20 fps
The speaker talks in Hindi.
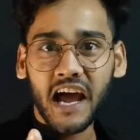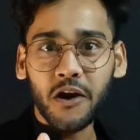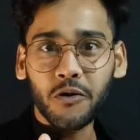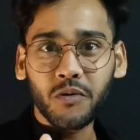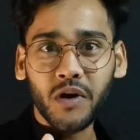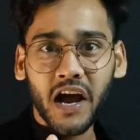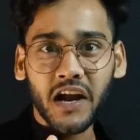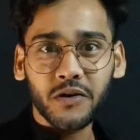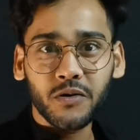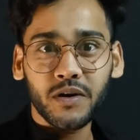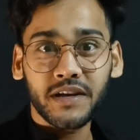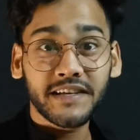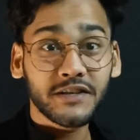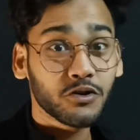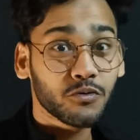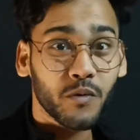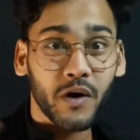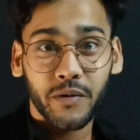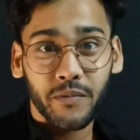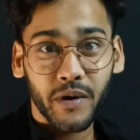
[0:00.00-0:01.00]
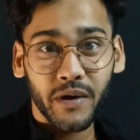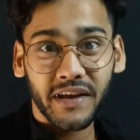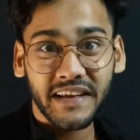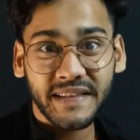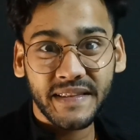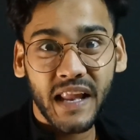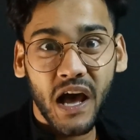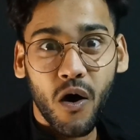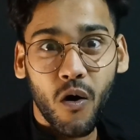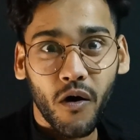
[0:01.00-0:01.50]
शाहरुख खान को इस उम्र में
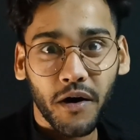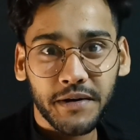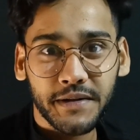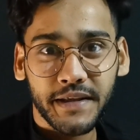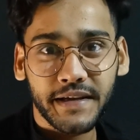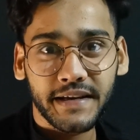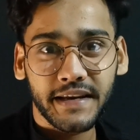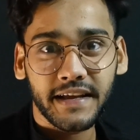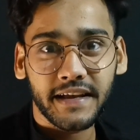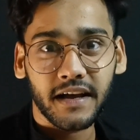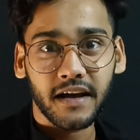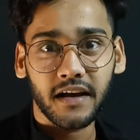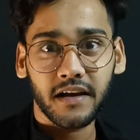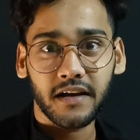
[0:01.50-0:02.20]
इतना हॉट दिखने